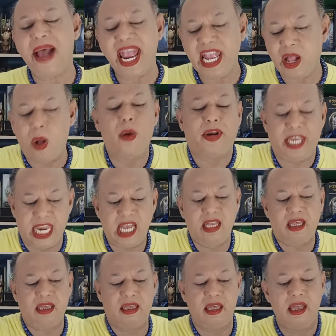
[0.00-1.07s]
ไพ่ของเธ
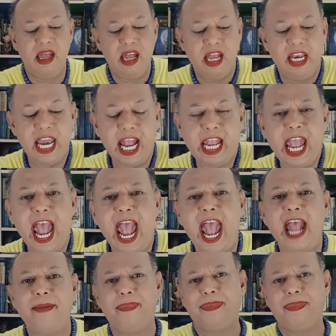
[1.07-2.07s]
อนะคะ